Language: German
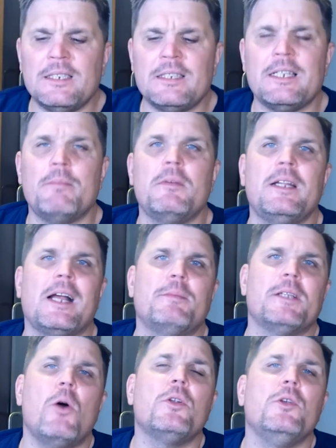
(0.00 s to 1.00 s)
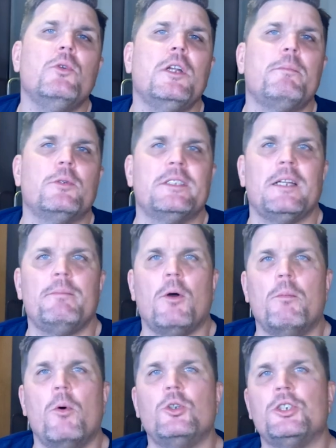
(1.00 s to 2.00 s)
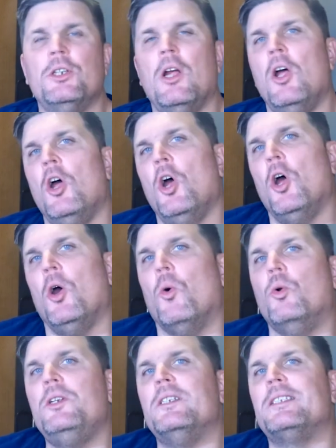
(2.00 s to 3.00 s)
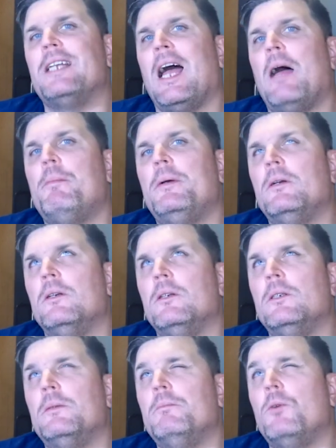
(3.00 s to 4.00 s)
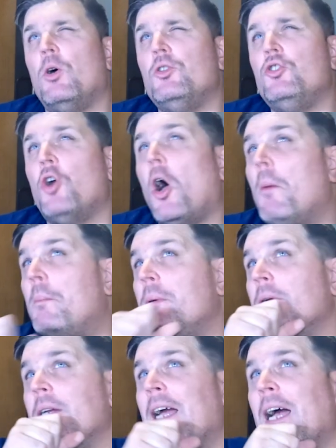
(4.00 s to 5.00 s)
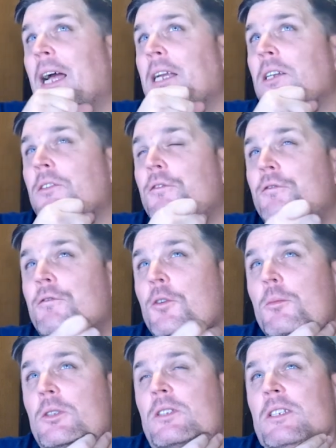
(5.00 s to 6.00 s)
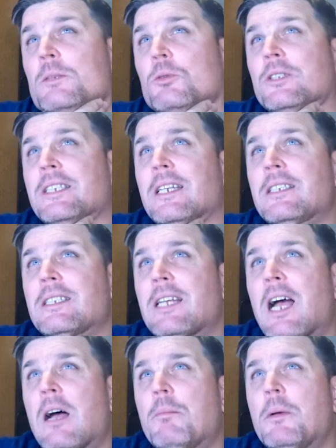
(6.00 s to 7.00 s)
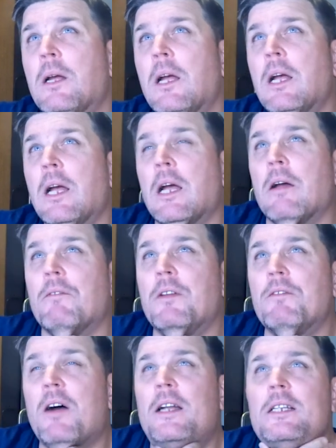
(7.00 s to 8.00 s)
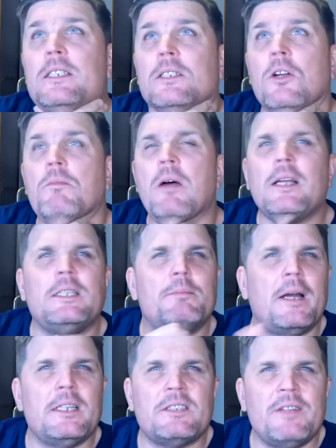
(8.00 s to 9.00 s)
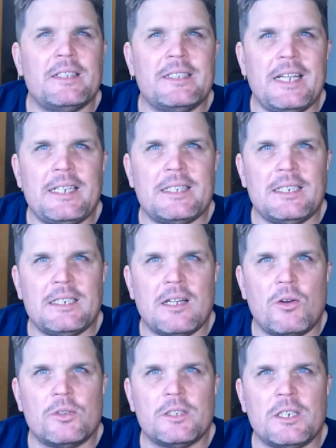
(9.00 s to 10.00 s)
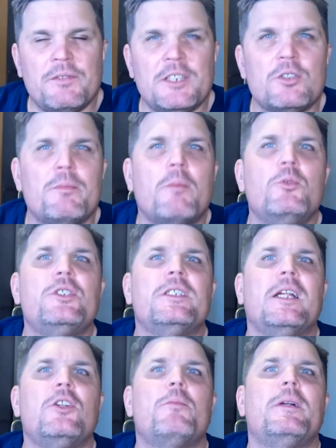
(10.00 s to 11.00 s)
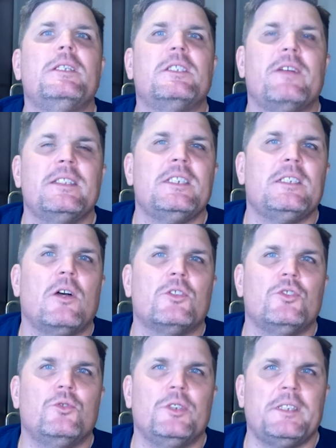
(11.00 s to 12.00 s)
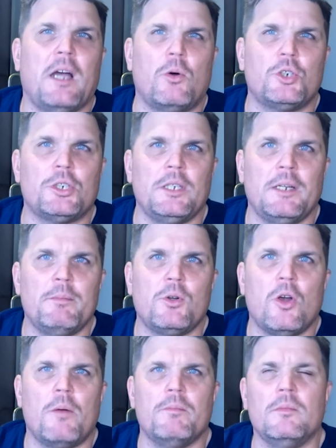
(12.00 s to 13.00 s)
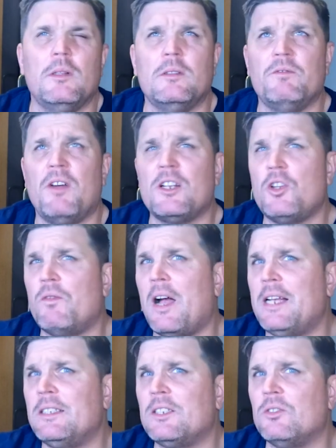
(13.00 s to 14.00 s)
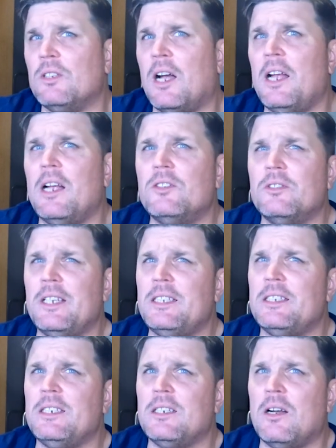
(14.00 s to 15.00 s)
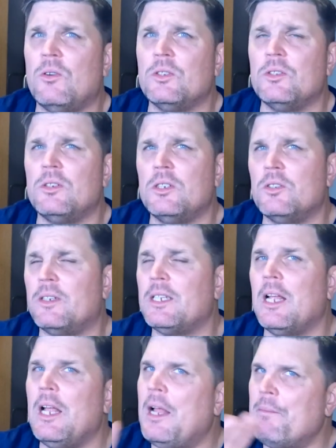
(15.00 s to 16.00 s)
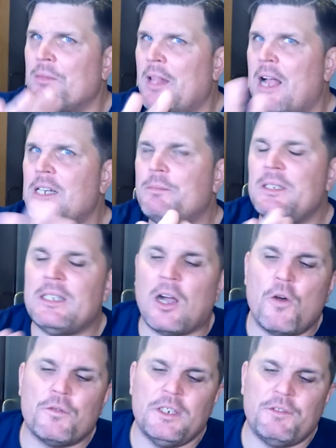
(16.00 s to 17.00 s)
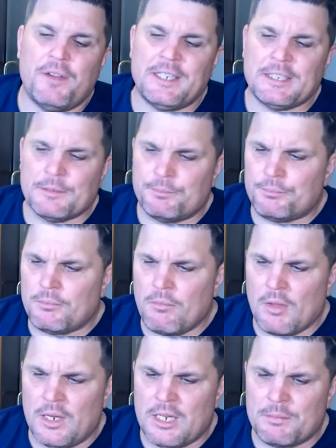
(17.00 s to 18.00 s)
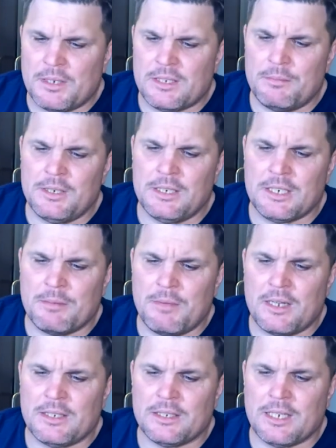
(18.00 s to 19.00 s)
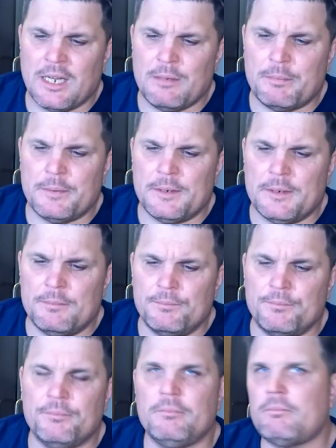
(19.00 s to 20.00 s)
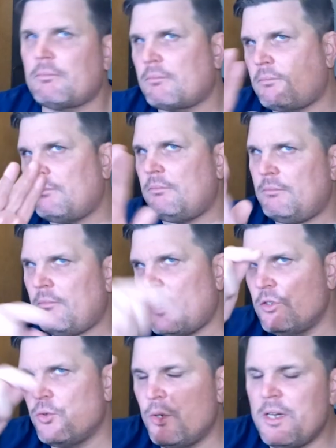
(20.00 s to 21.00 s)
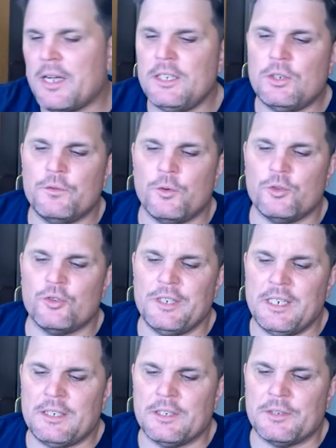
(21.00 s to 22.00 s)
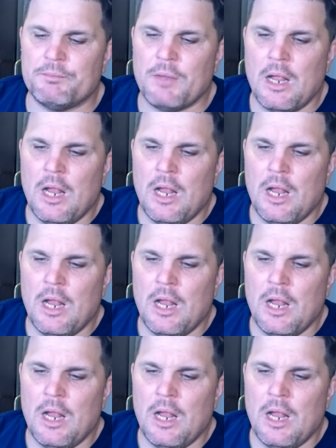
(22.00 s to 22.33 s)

Dezember, da gab es auch die 100% Promotion und es gab ähm, on top keine 25%, es gab wie war das nochmal? Ich meine, es wären 60.000 gewesen und man musste dann nochmal die 20.000 durchtauschen hinbekommen. Faktor war 1 zu 3, also 60.000 oder sowas. Nagelt mich darauf nicht fest. Ich habe das nämlich nicht gemacht, deshalb ähm, so in der Richtung funktioniert es.